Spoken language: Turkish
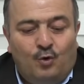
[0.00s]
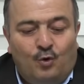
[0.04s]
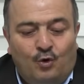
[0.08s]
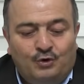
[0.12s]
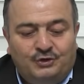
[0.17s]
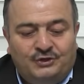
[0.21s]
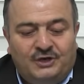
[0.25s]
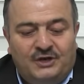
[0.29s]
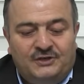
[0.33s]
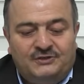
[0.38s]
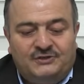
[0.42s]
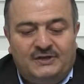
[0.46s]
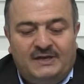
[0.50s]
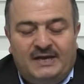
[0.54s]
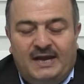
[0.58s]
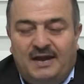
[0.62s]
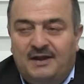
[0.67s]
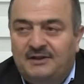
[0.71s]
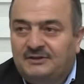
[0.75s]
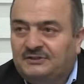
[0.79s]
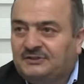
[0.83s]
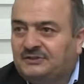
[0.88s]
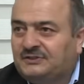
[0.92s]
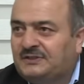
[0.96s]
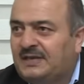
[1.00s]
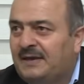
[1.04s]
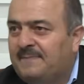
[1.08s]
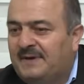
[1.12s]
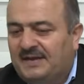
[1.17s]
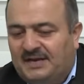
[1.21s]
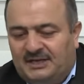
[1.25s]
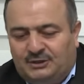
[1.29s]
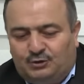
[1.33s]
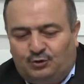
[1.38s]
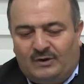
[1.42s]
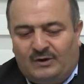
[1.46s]
o şecerenin
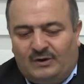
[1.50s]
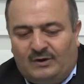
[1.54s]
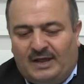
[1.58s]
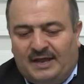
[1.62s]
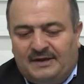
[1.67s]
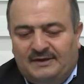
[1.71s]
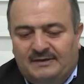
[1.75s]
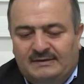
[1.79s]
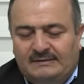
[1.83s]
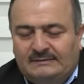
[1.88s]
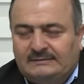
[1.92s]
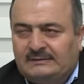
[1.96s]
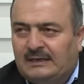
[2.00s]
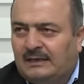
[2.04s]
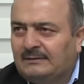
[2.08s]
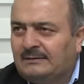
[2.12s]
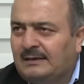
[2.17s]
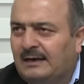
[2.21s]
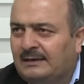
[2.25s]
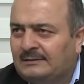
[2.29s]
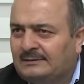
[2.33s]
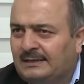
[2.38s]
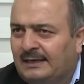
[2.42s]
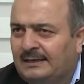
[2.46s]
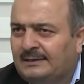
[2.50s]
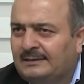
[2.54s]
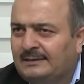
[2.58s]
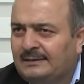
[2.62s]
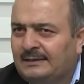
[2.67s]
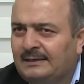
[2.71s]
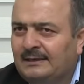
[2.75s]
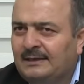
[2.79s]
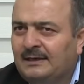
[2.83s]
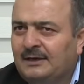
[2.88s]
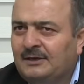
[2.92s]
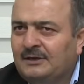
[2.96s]
semeresi olan
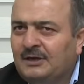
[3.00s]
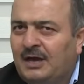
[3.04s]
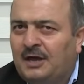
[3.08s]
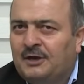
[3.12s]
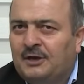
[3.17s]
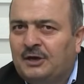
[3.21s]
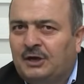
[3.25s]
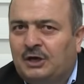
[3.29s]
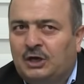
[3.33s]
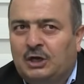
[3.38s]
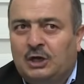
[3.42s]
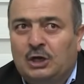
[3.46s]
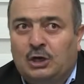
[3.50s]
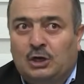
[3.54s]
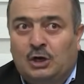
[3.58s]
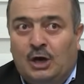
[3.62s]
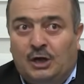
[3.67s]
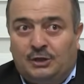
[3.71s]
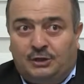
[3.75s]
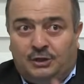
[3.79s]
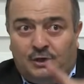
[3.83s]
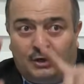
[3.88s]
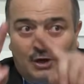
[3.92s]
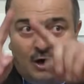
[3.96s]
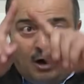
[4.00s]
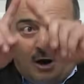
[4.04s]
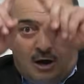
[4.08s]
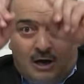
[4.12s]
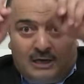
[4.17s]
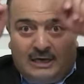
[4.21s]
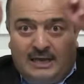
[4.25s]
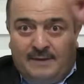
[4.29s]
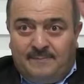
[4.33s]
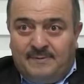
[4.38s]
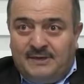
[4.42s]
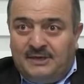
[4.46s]
insanlardan yani hilkatin,
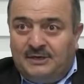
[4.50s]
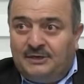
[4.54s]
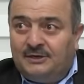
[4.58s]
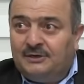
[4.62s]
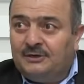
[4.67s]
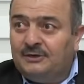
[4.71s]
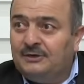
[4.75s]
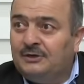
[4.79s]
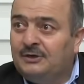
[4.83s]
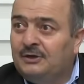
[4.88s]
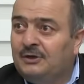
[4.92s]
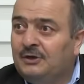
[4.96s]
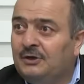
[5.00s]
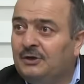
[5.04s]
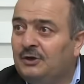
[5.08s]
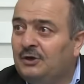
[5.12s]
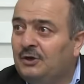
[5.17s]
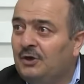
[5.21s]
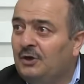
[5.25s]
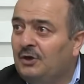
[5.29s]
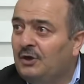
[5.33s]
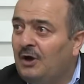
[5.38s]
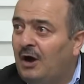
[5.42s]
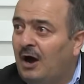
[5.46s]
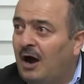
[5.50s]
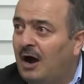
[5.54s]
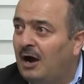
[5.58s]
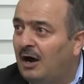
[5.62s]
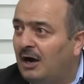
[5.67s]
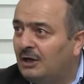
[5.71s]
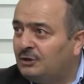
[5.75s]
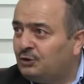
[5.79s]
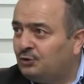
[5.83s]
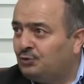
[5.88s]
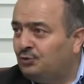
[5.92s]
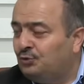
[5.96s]
alemin
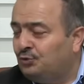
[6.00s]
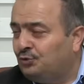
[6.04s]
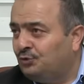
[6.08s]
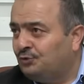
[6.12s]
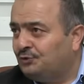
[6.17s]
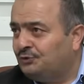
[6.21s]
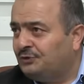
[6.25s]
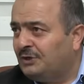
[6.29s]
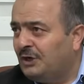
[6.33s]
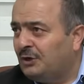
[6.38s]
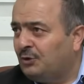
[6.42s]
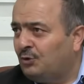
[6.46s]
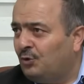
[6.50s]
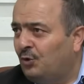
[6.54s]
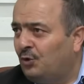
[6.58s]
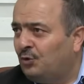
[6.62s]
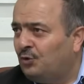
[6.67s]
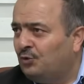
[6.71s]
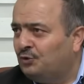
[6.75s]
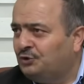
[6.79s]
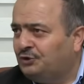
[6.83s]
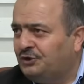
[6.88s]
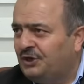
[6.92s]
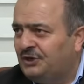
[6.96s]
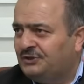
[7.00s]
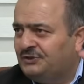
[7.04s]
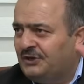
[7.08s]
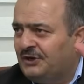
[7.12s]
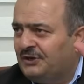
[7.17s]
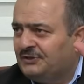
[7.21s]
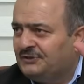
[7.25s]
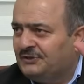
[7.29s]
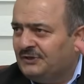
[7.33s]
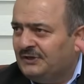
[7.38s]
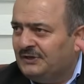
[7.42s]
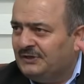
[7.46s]
ağaç düşünsek onun
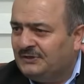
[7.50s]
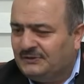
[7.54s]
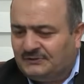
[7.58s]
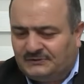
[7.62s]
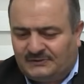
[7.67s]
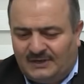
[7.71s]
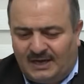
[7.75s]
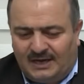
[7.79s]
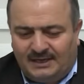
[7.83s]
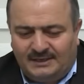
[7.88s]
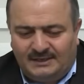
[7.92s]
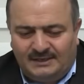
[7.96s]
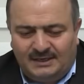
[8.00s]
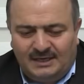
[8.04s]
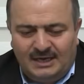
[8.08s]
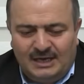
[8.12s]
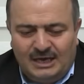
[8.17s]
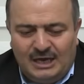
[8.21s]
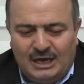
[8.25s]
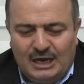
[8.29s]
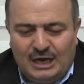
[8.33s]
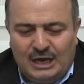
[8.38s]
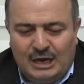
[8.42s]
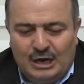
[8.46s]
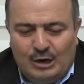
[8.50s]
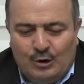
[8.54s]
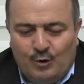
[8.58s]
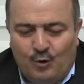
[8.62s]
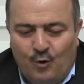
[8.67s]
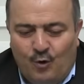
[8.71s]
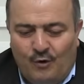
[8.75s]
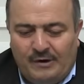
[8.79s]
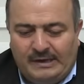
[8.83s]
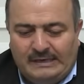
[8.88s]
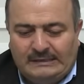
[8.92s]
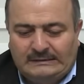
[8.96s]
şeceresi insan,
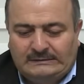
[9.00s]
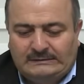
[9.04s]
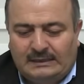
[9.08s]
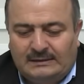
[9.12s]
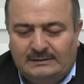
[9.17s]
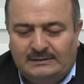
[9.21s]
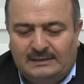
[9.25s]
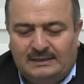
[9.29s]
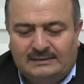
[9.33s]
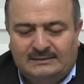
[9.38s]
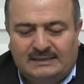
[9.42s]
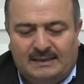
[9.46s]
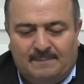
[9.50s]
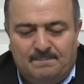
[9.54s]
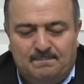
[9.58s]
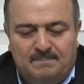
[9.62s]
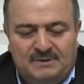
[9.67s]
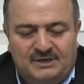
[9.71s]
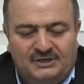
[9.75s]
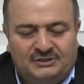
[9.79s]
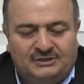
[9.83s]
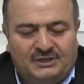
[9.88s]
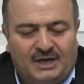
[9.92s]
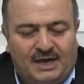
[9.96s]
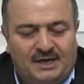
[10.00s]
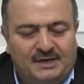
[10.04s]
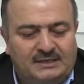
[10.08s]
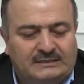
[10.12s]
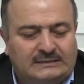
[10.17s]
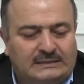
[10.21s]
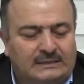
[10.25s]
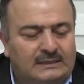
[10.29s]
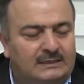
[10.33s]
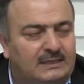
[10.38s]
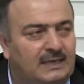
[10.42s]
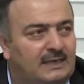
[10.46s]
o insanlardan bir
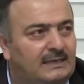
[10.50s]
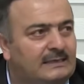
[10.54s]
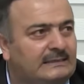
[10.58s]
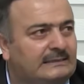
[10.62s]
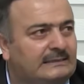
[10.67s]
tanesini de